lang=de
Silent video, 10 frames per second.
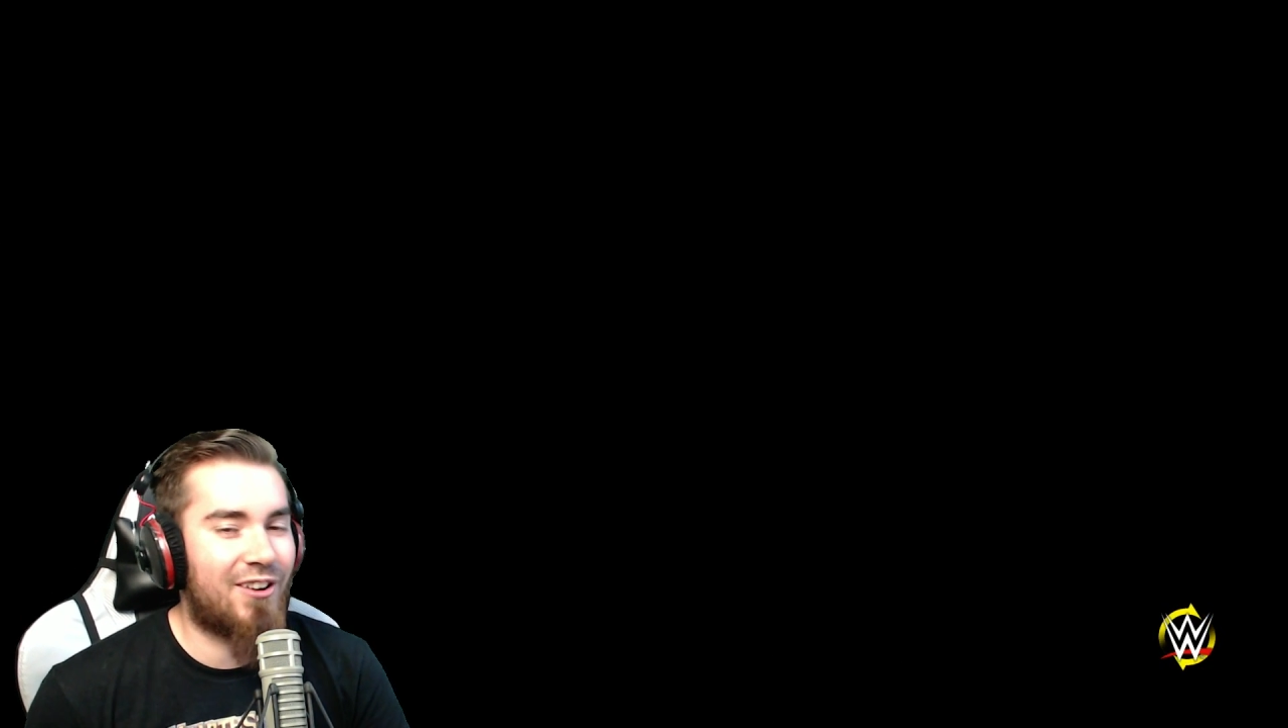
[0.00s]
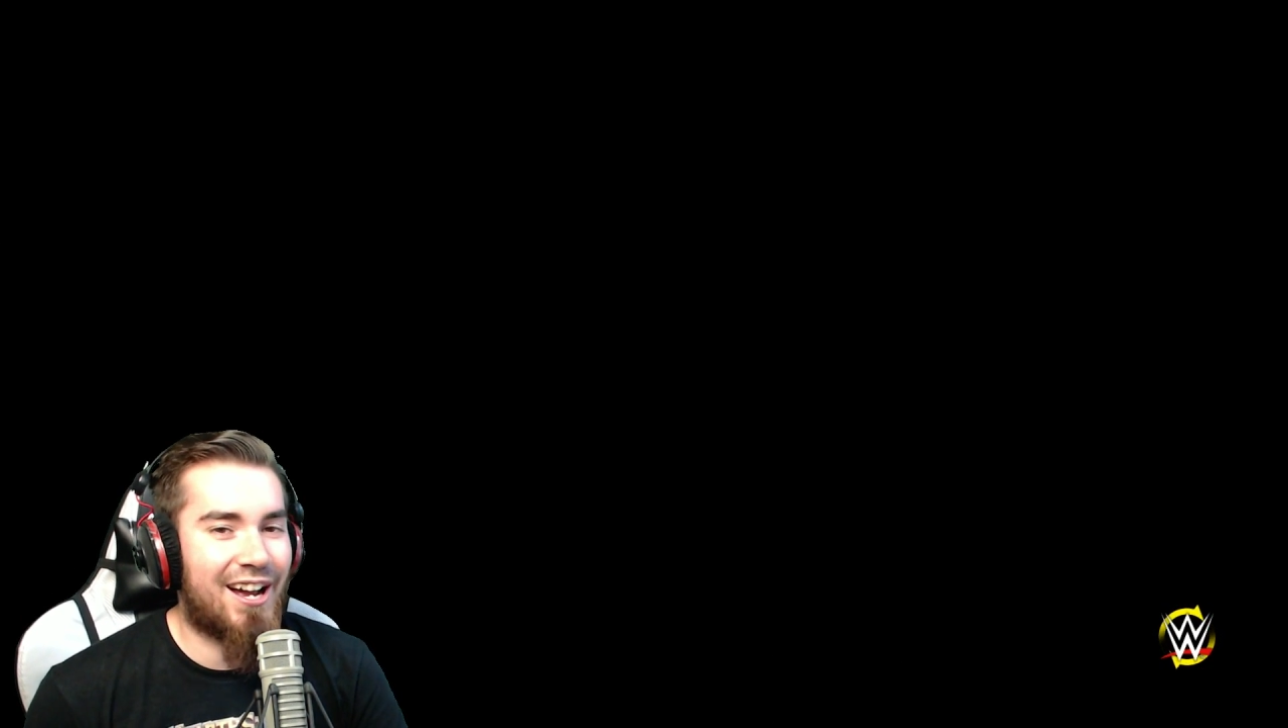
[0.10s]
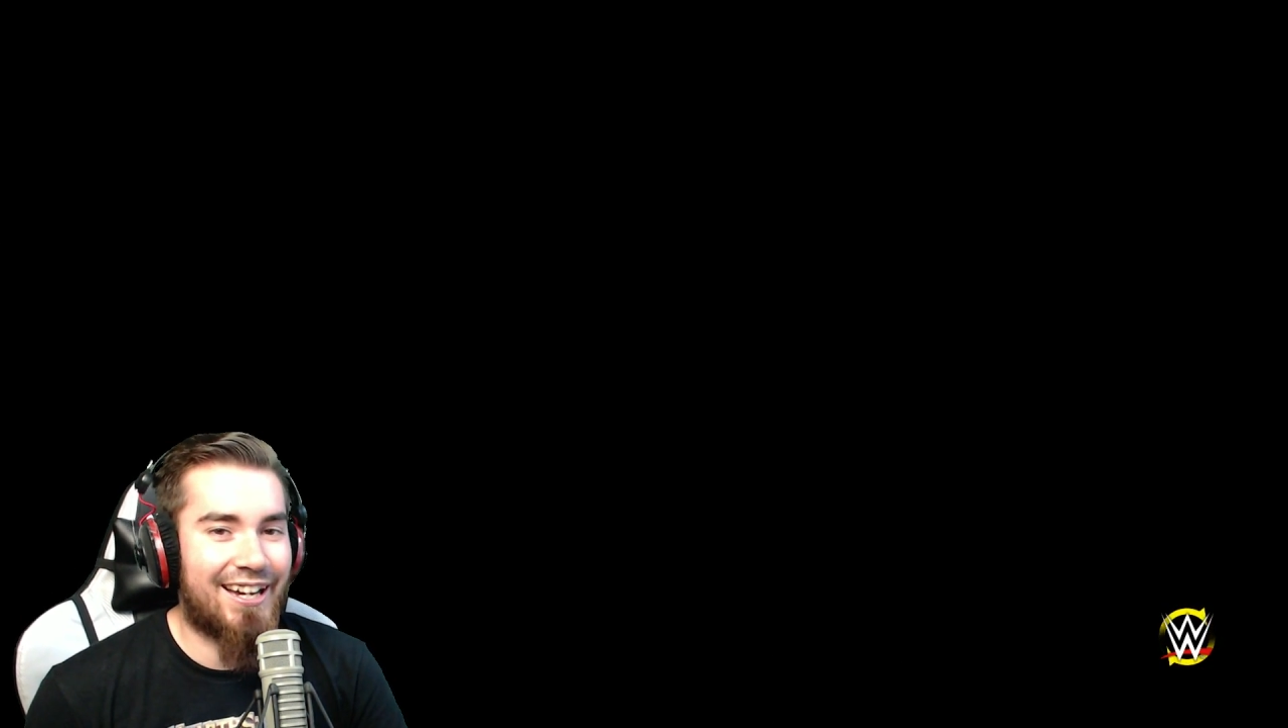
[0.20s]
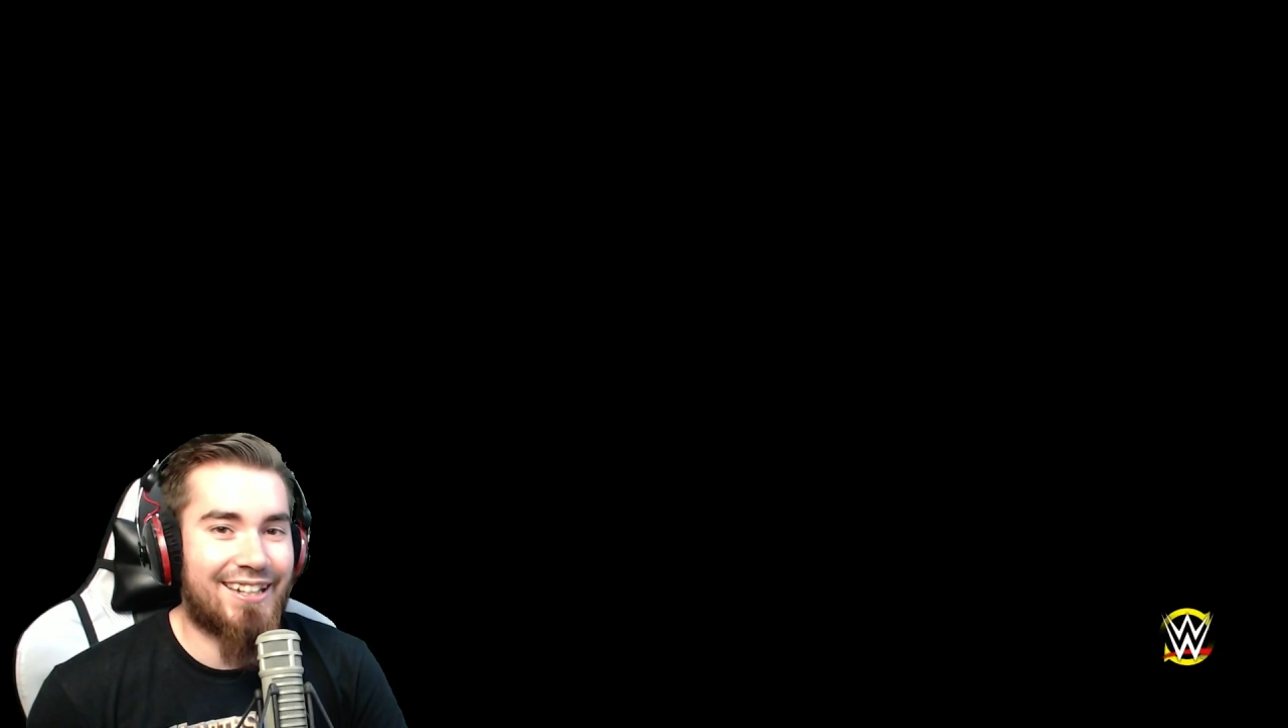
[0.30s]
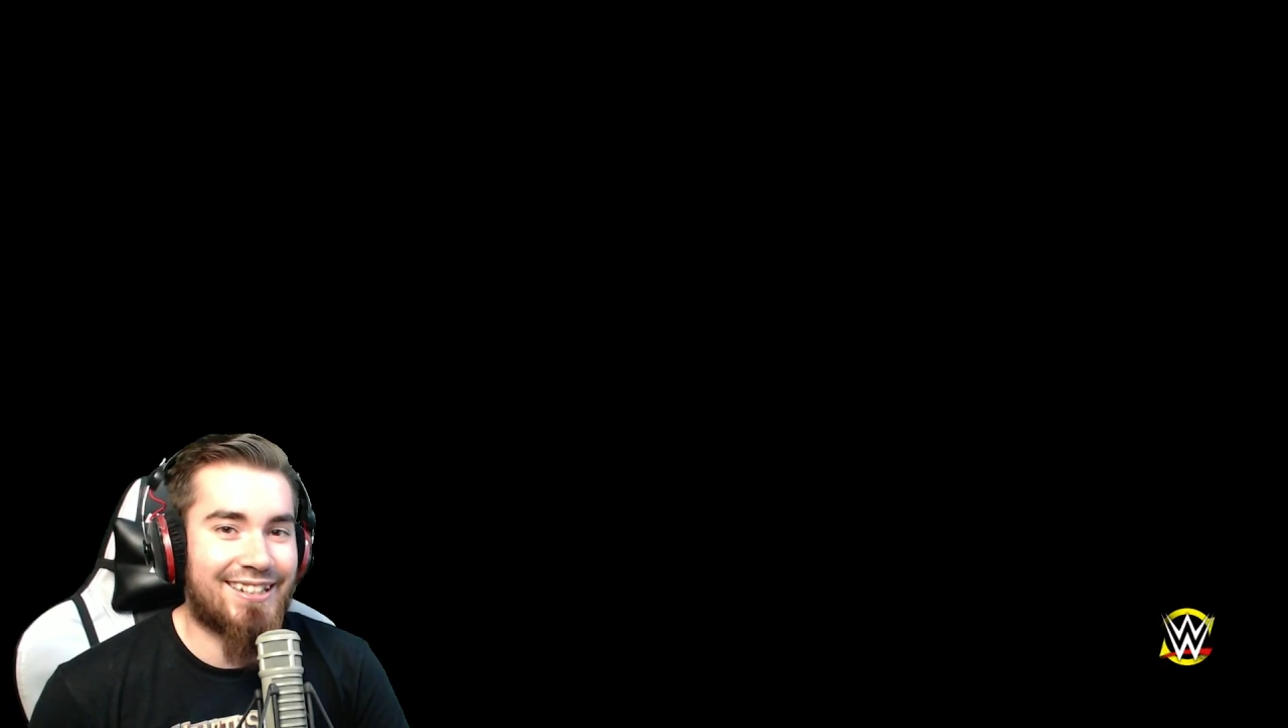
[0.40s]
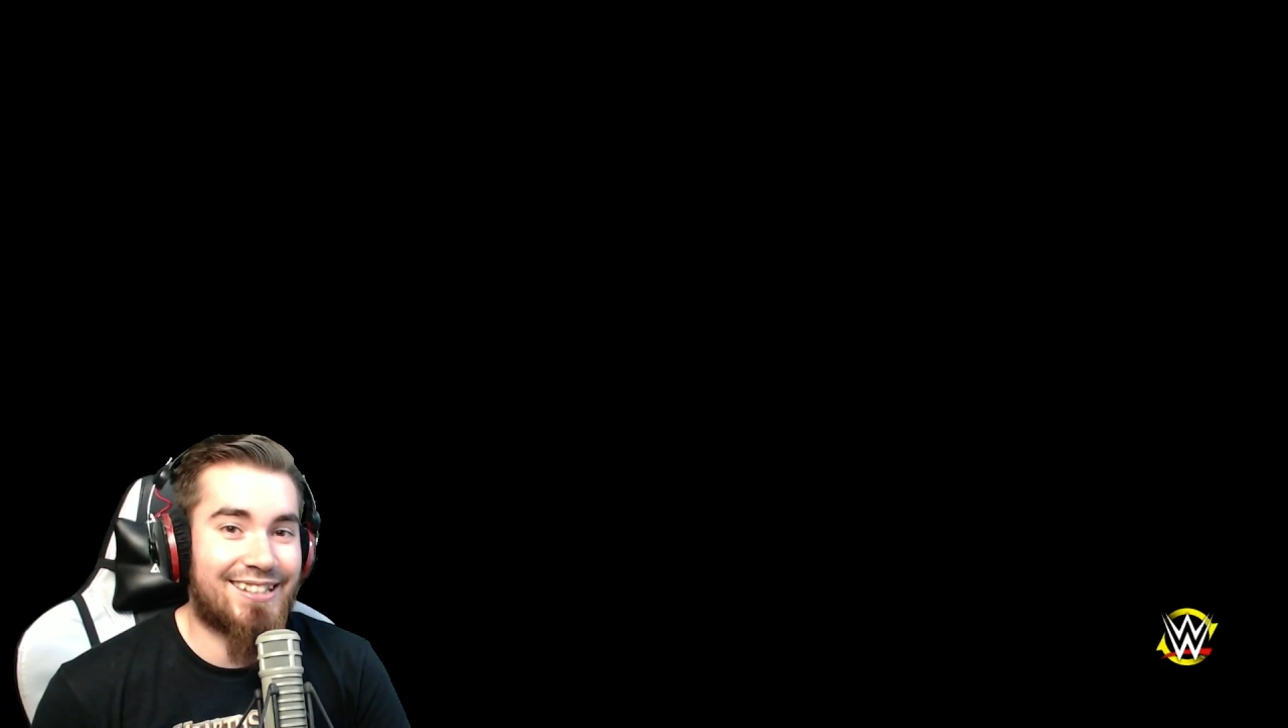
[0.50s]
weit